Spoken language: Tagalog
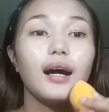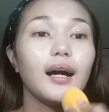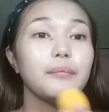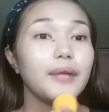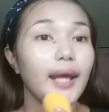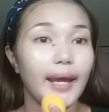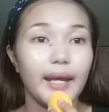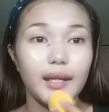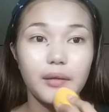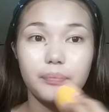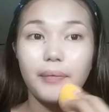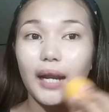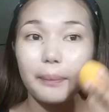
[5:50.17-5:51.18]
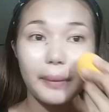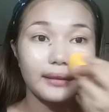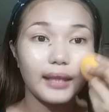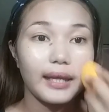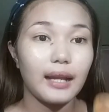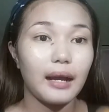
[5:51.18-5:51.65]
um, leeg, para
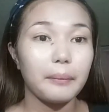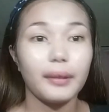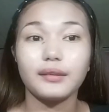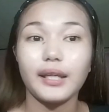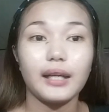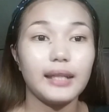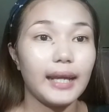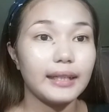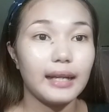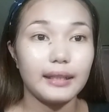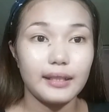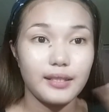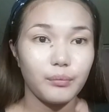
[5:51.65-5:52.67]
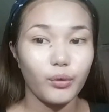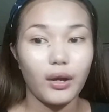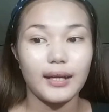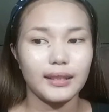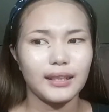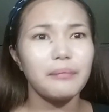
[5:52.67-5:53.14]
pantay lang, pantay ang leeg natin sa
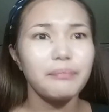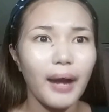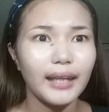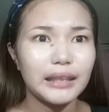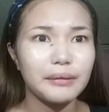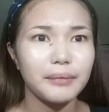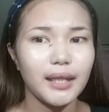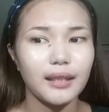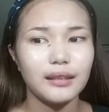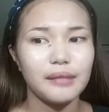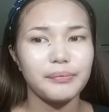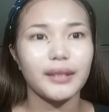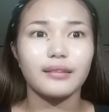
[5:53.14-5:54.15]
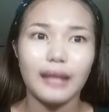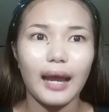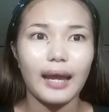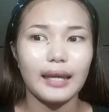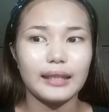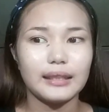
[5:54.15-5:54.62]
mukha natin. Ang pangit naman pag hindi
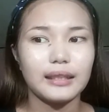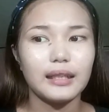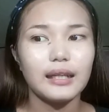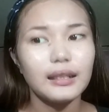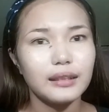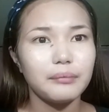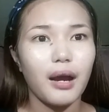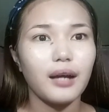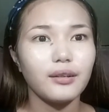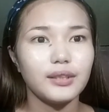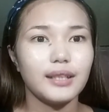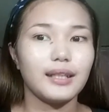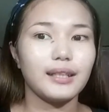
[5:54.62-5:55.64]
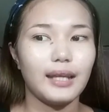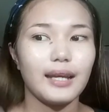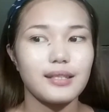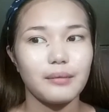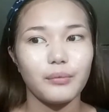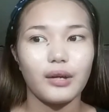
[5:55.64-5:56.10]
pantay. Diba? Ang kulay ng leeg
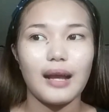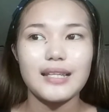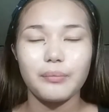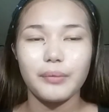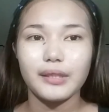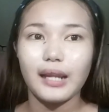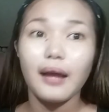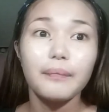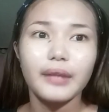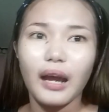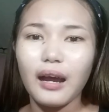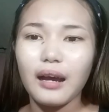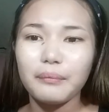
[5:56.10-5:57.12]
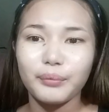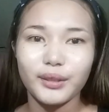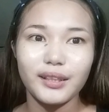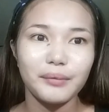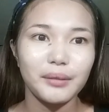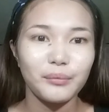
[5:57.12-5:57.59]
sa mukha, sabi nila, ah, ang
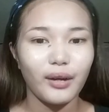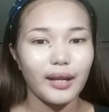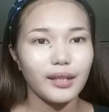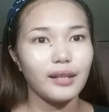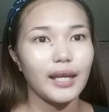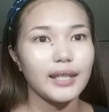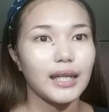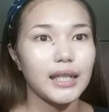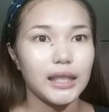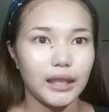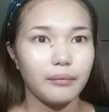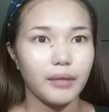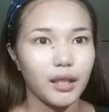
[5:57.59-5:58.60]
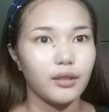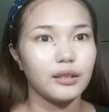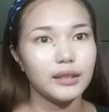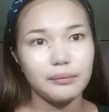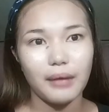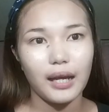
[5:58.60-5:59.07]
puti naman ang mukha niyang leeg niyang itim, ganon,
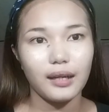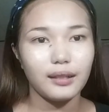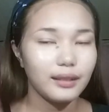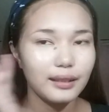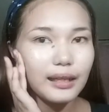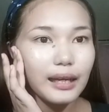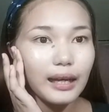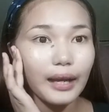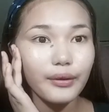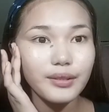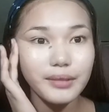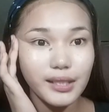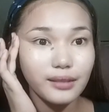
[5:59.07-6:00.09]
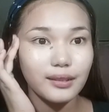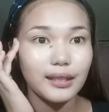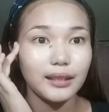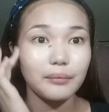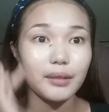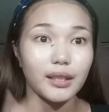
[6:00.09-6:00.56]
diba? Ayaw naman siguro
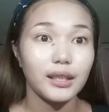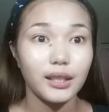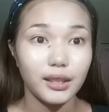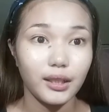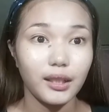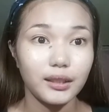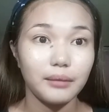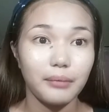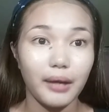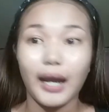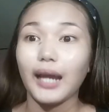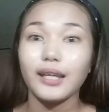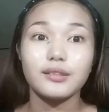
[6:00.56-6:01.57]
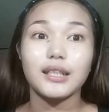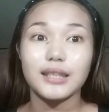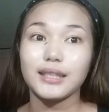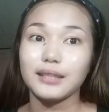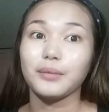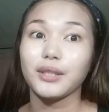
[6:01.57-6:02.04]
natin marinig yun, diba? Ayaw natin